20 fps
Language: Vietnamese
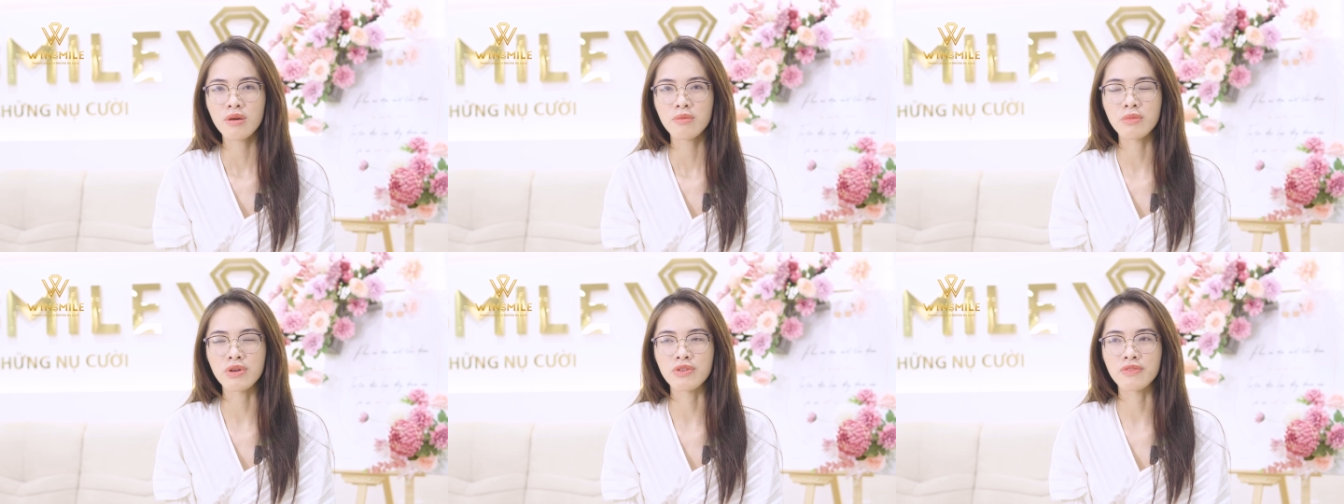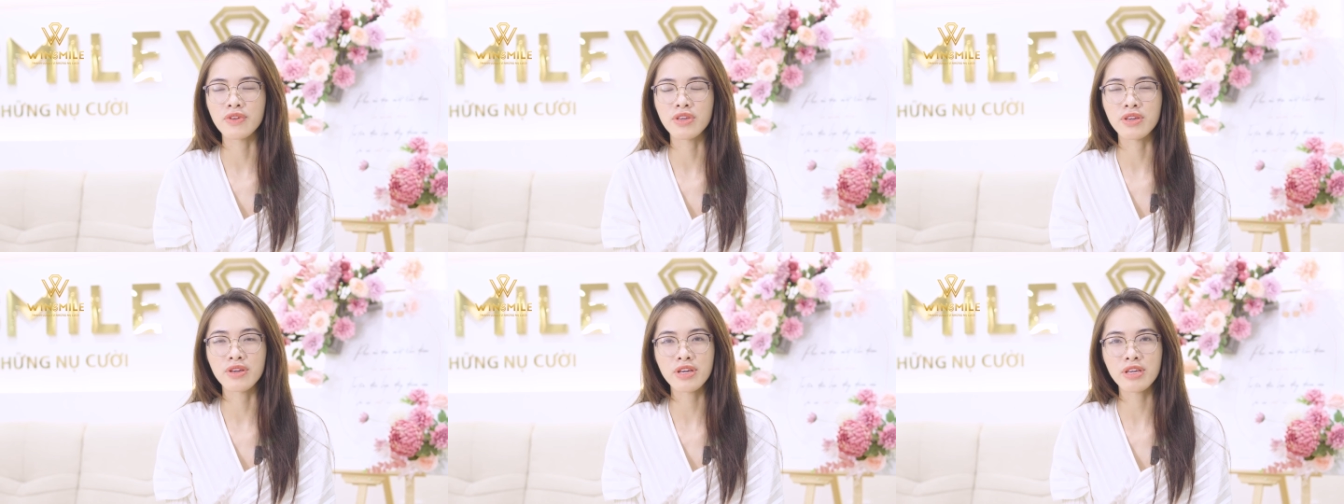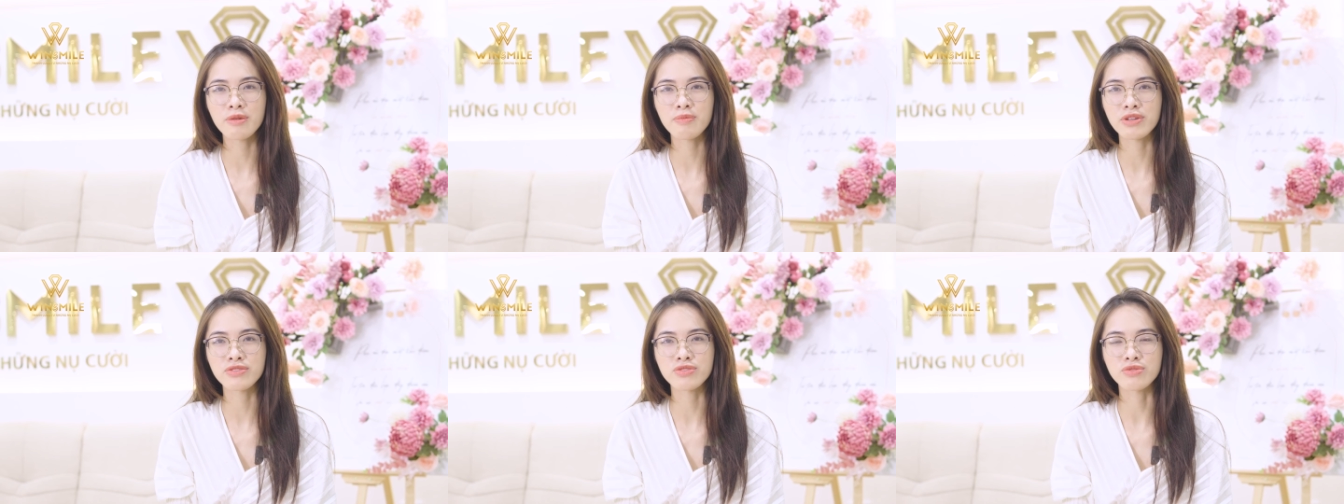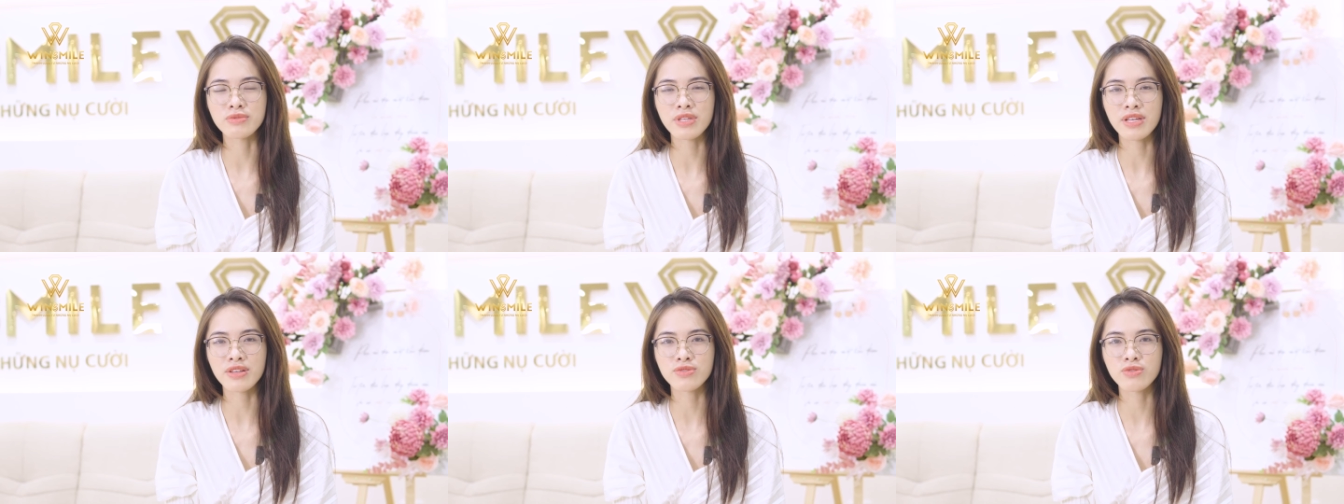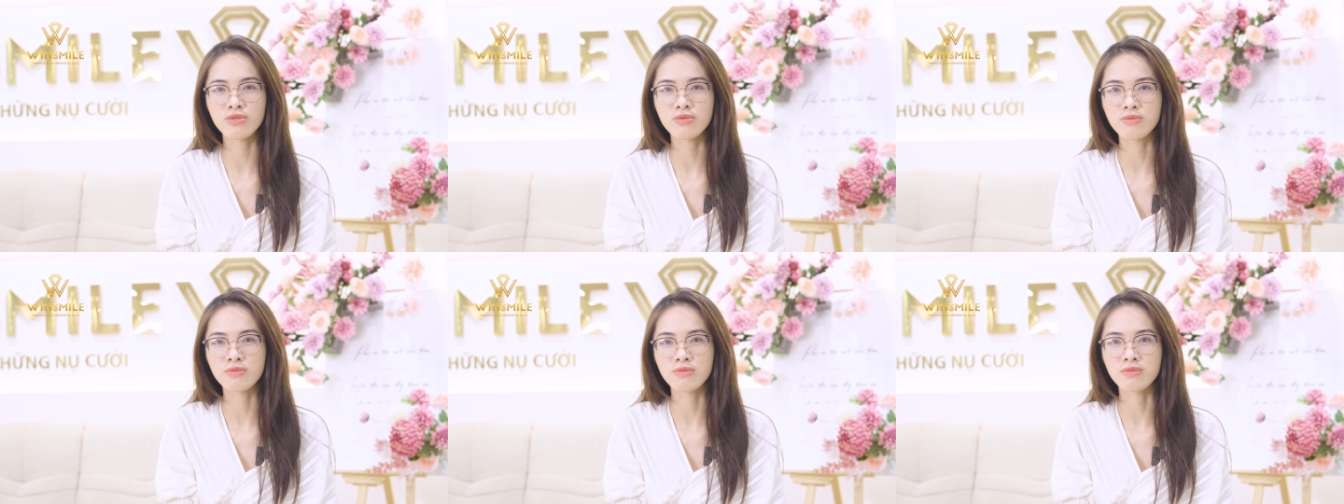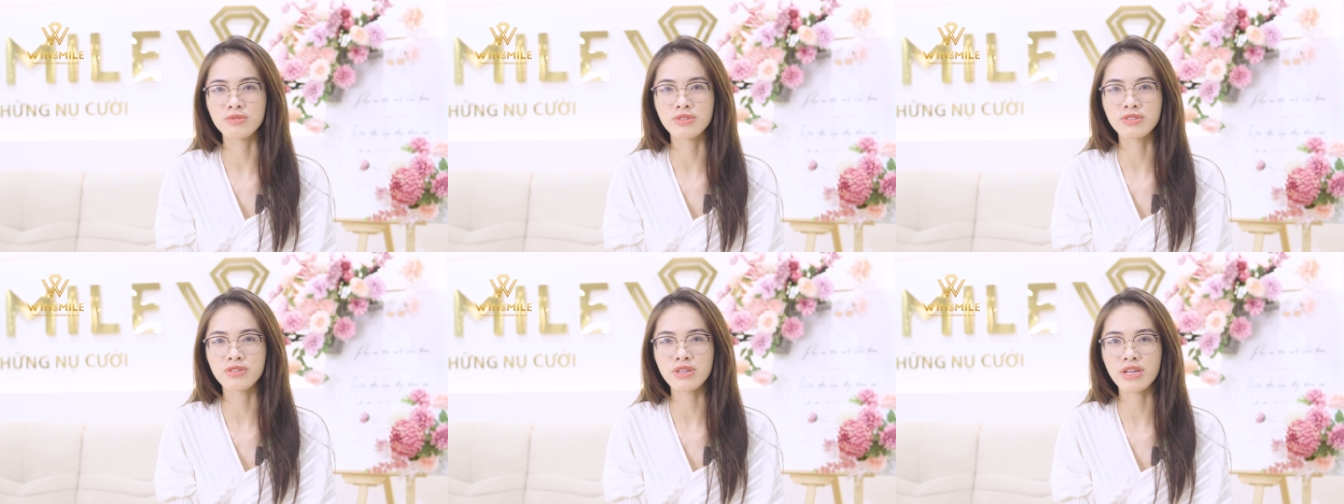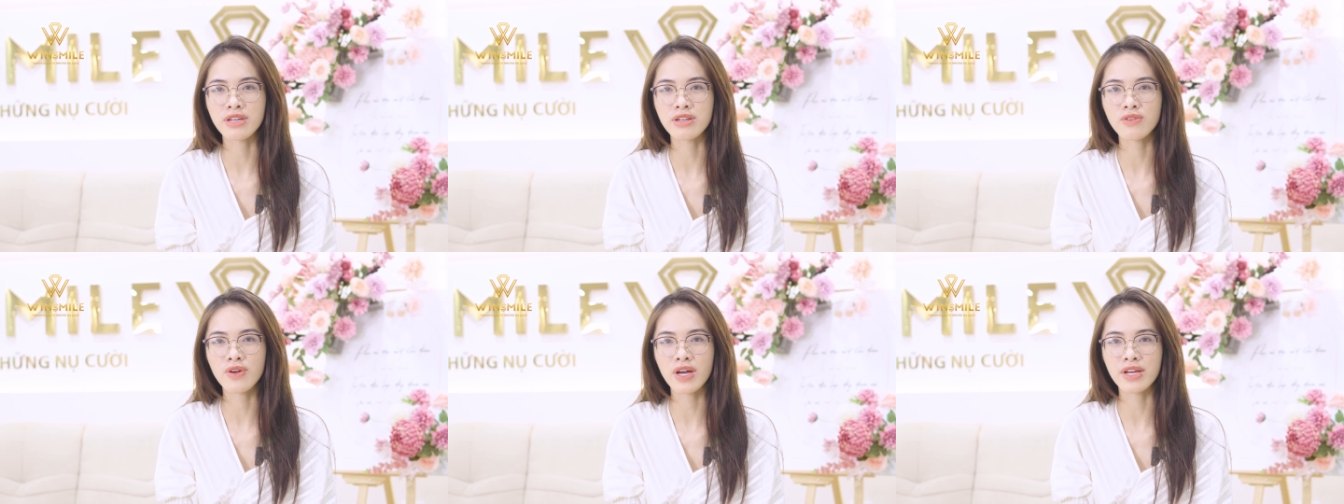Bởi vì khi mà chúng ta dùng những
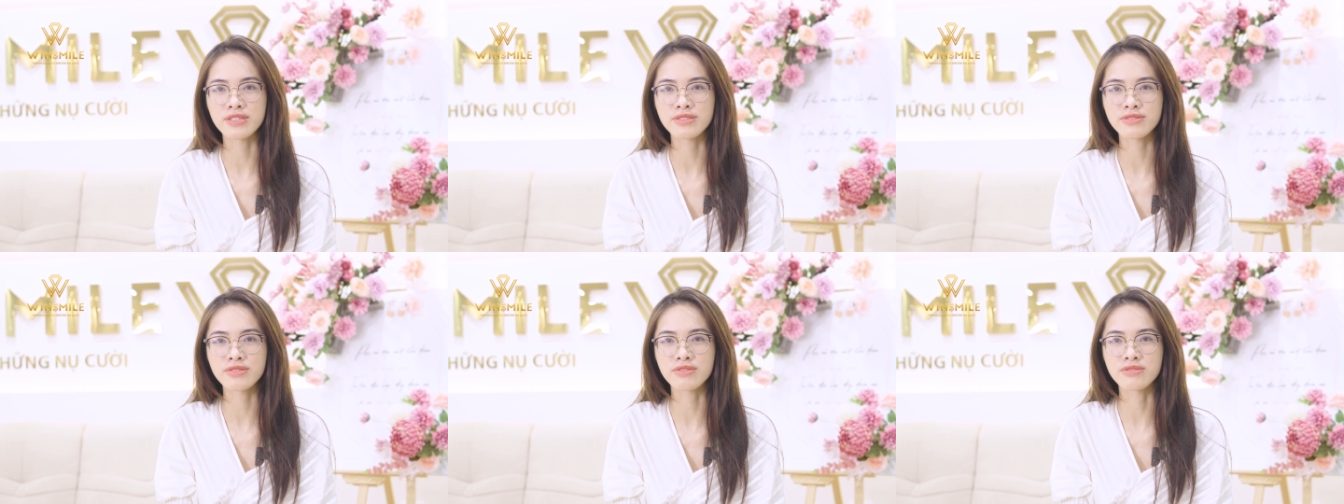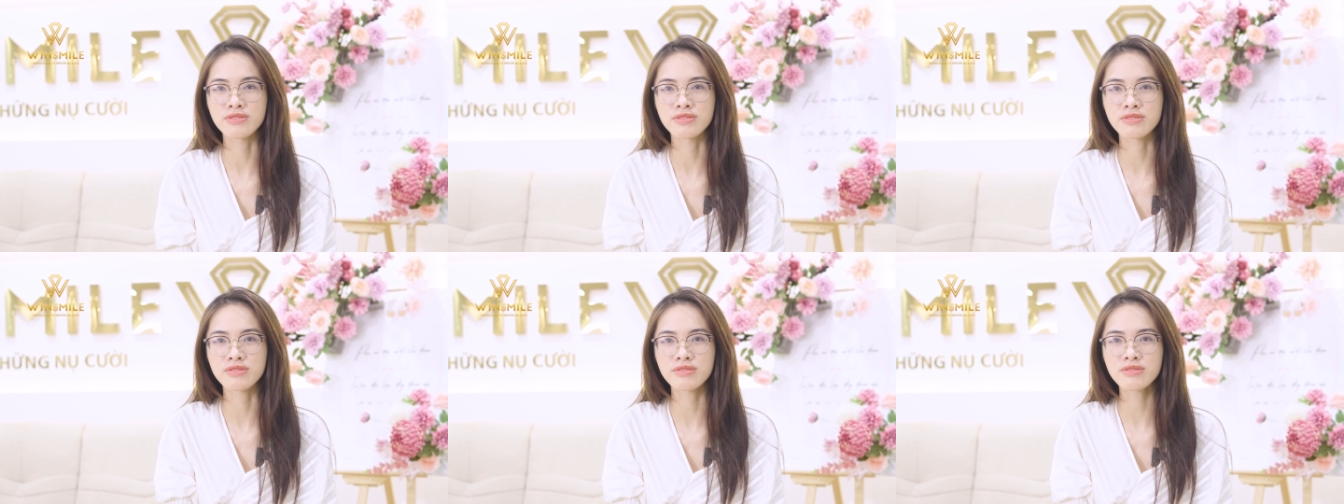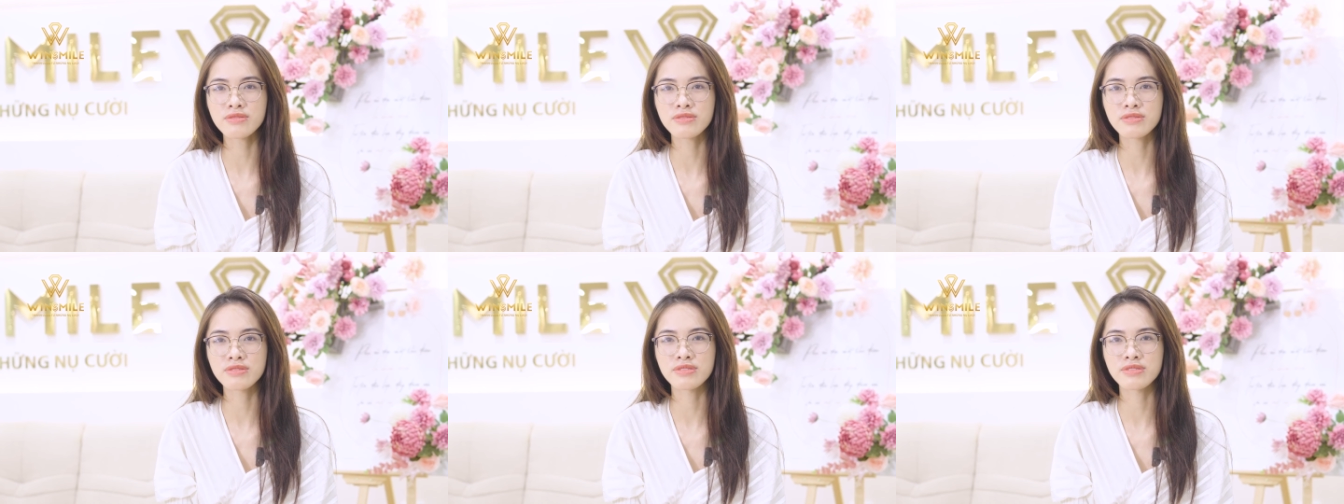cái loại sứ